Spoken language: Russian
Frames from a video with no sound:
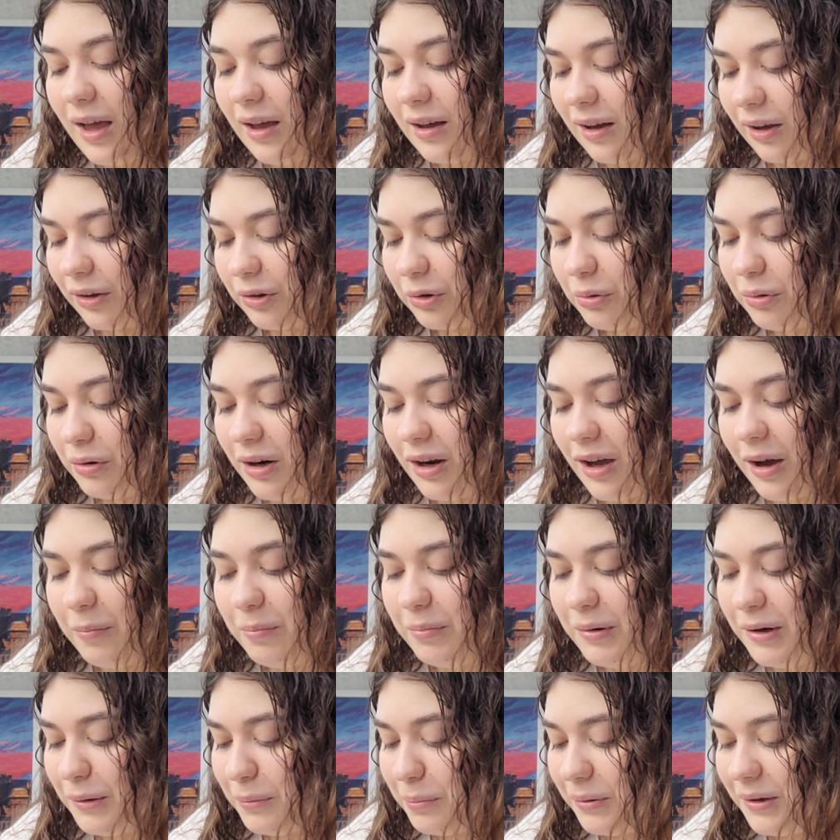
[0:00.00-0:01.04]
которые
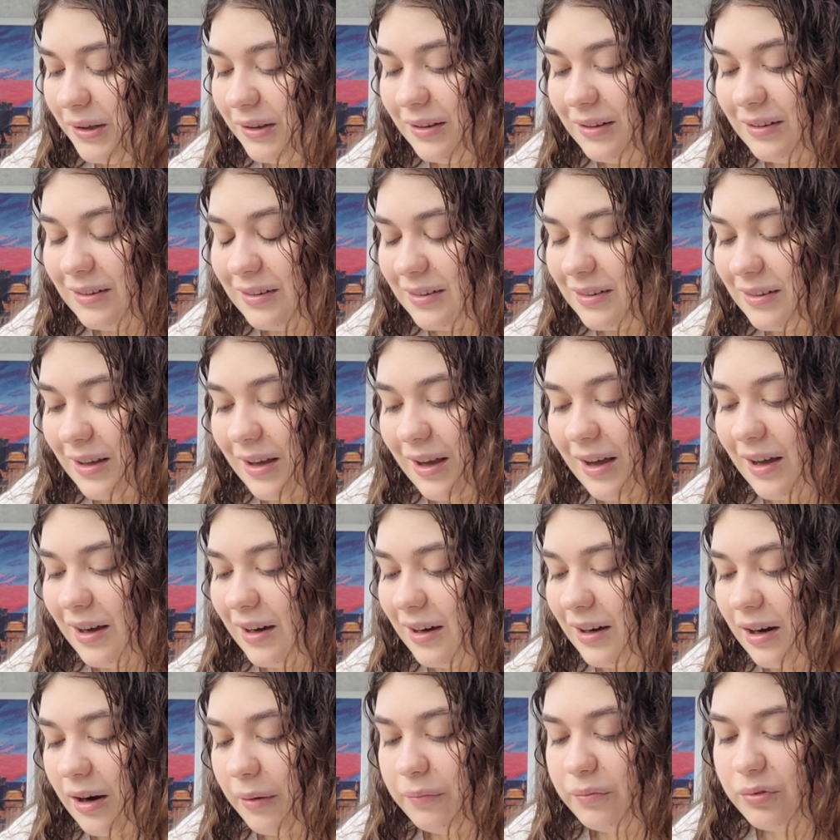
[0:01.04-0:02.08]
облеплены
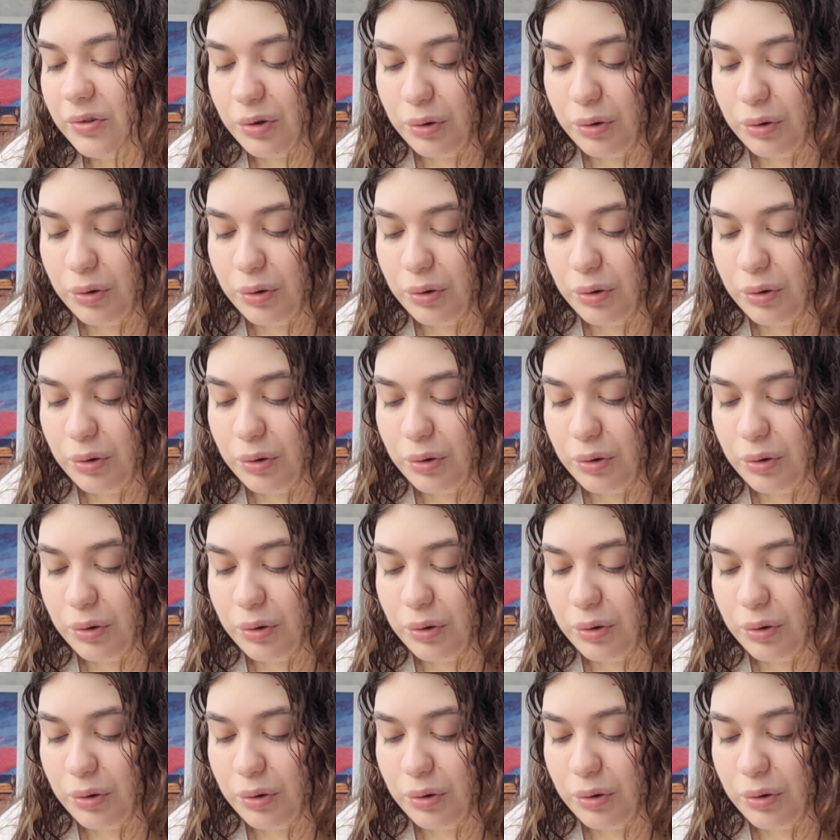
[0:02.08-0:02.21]
сахаром.